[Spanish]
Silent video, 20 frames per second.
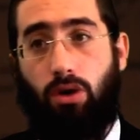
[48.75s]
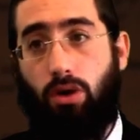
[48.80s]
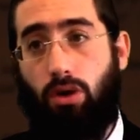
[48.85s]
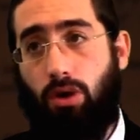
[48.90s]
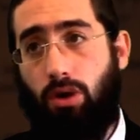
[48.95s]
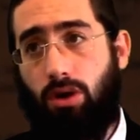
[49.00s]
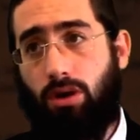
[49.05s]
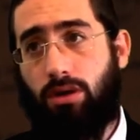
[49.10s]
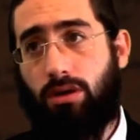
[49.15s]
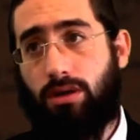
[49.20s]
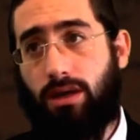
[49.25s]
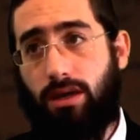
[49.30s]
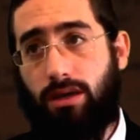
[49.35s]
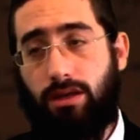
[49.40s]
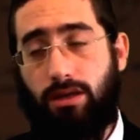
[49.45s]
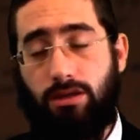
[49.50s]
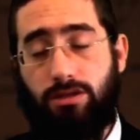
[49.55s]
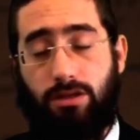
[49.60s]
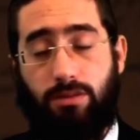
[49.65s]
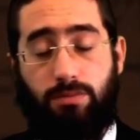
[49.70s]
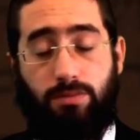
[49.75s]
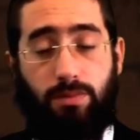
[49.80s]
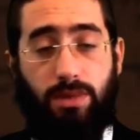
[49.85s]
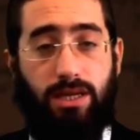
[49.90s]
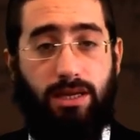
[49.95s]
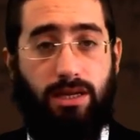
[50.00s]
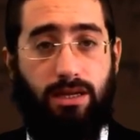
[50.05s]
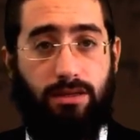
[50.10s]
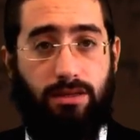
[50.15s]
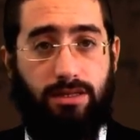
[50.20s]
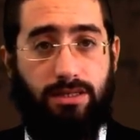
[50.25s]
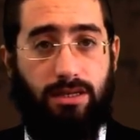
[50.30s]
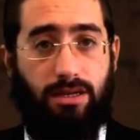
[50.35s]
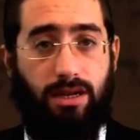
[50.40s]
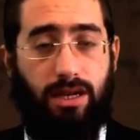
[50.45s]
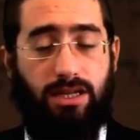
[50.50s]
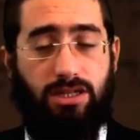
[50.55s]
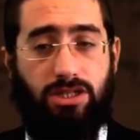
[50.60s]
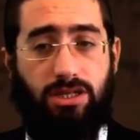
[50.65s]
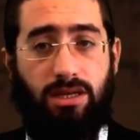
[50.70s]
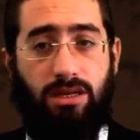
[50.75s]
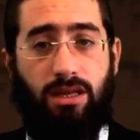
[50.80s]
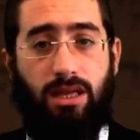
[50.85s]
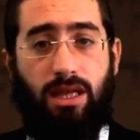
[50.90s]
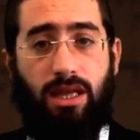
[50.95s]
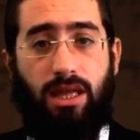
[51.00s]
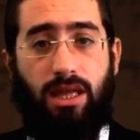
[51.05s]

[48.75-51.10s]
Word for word: o que hay quienes explican, dice Rashi,